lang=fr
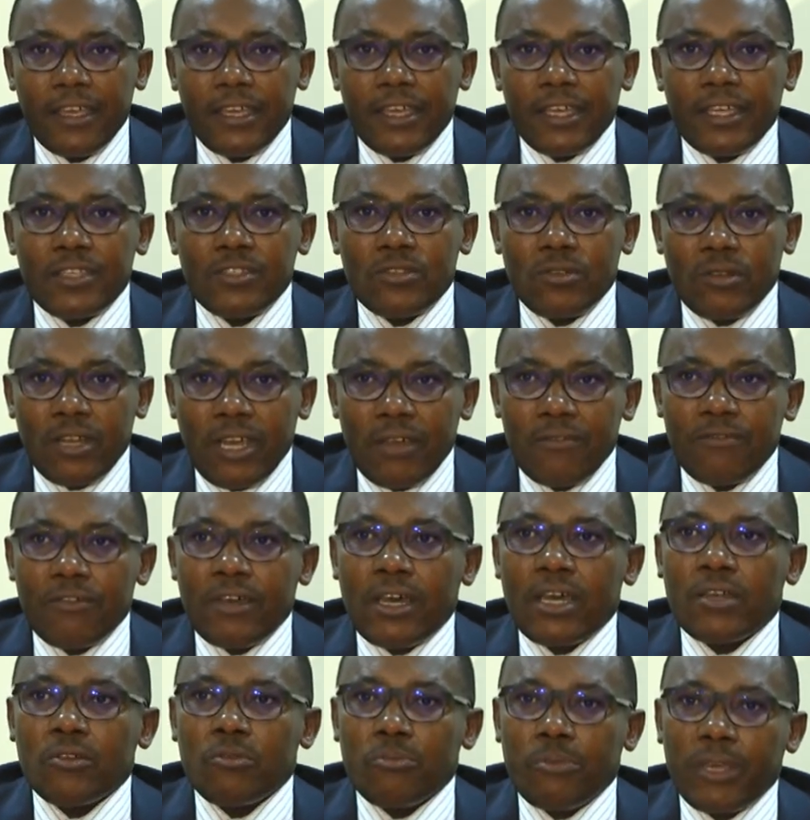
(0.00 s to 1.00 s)
Et cela
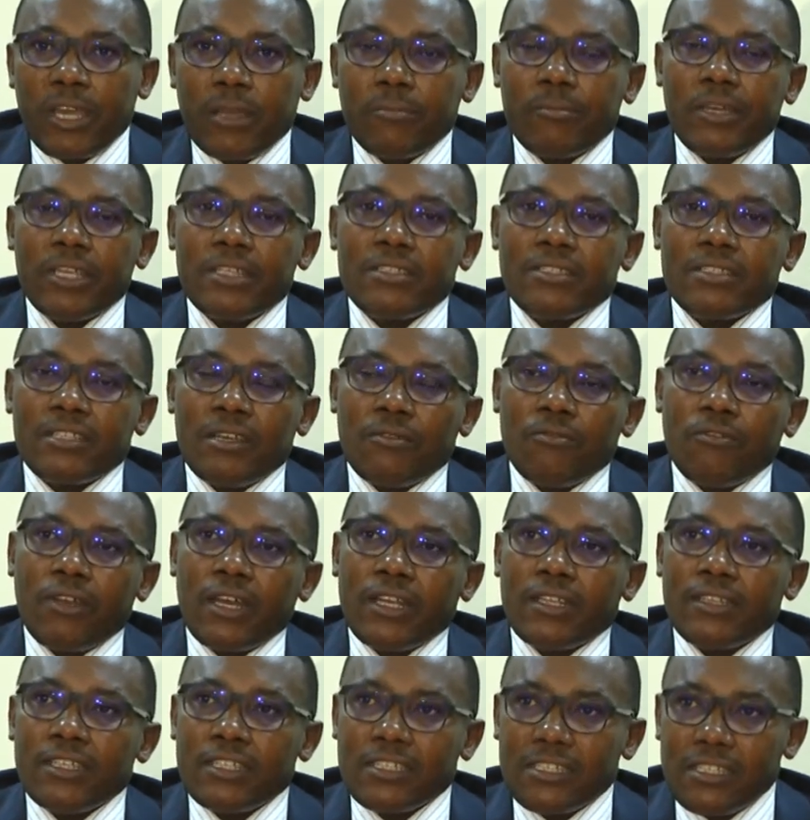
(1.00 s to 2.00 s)
va nous permettre
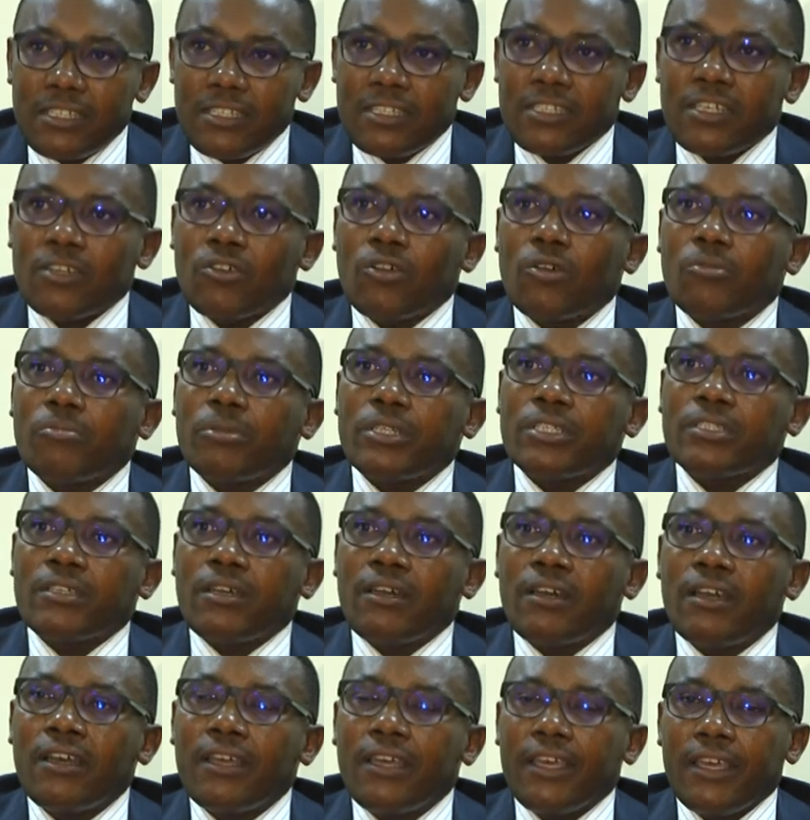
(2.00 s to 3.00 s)
d'avoir des chirurgiens
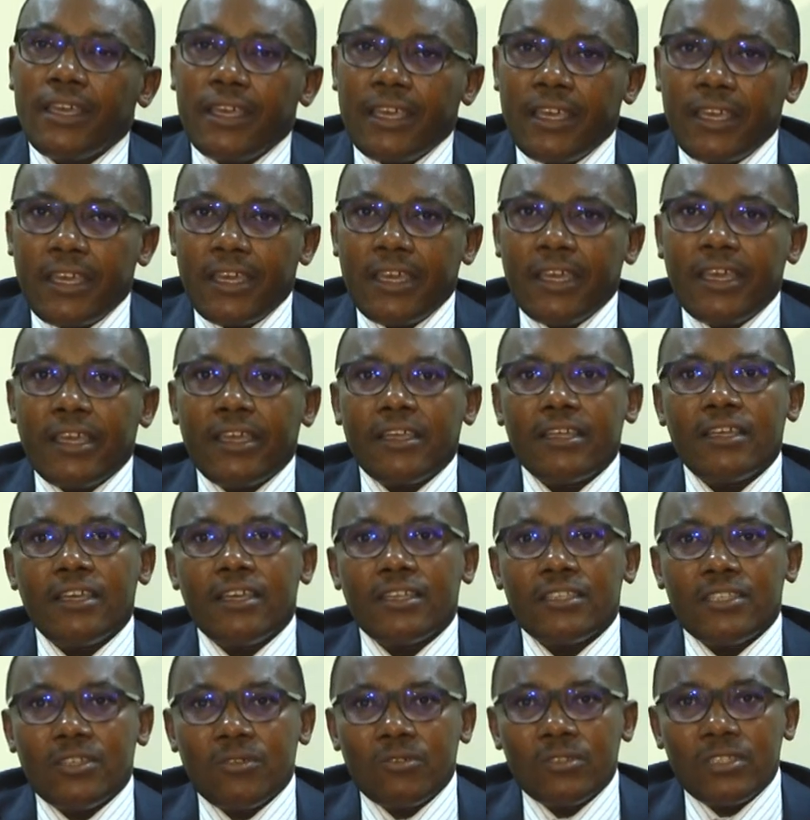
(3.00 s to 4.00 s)
compétents et
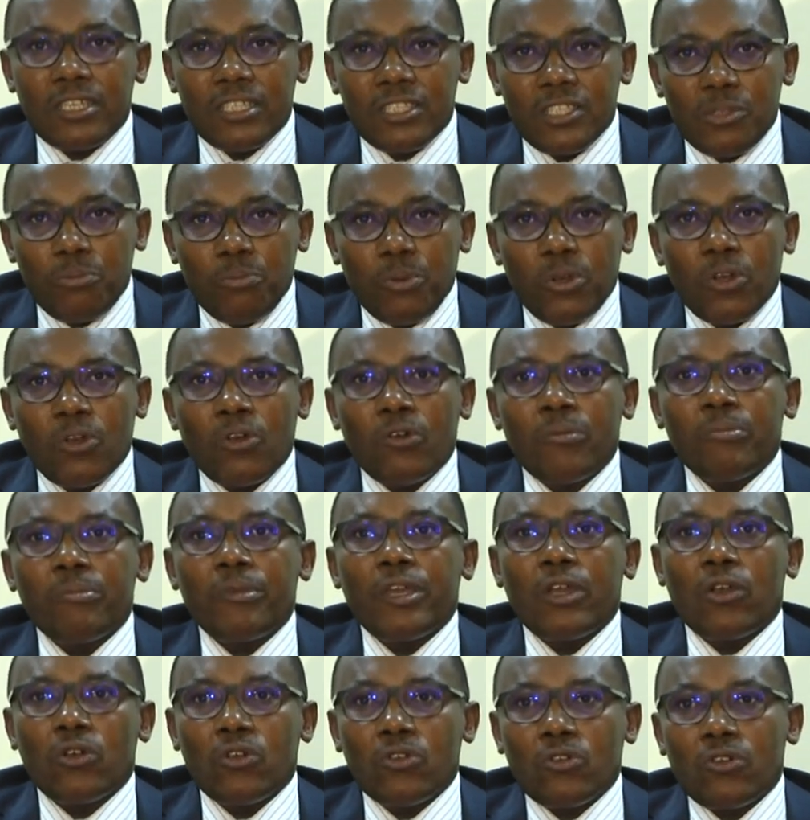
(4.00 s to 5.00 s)
qui ont des diplômes
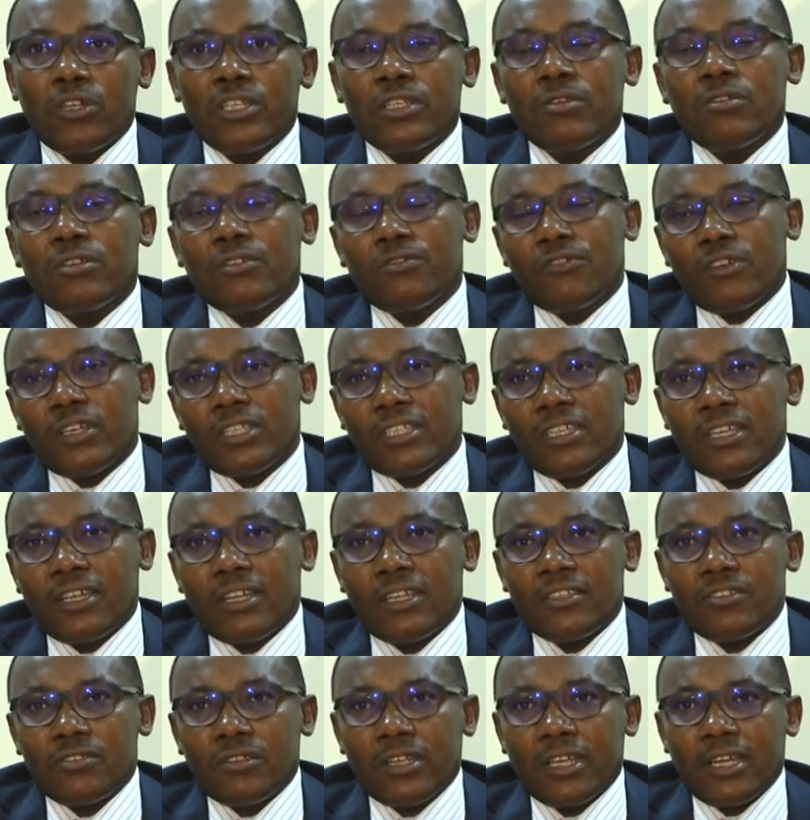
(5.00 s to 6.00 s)
reconnus au niveau
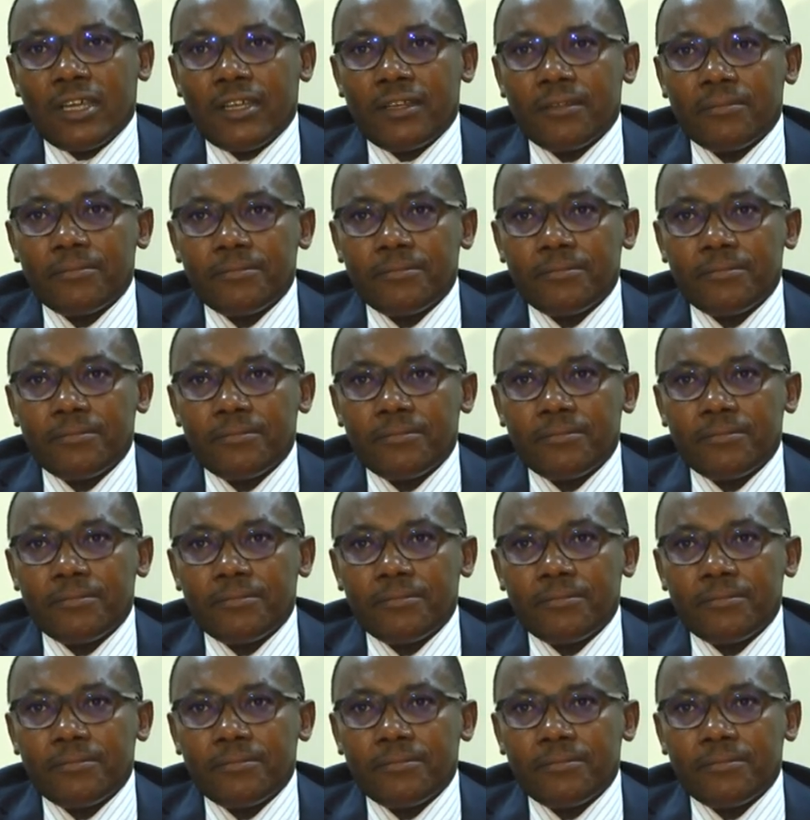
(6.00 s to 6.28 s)
international.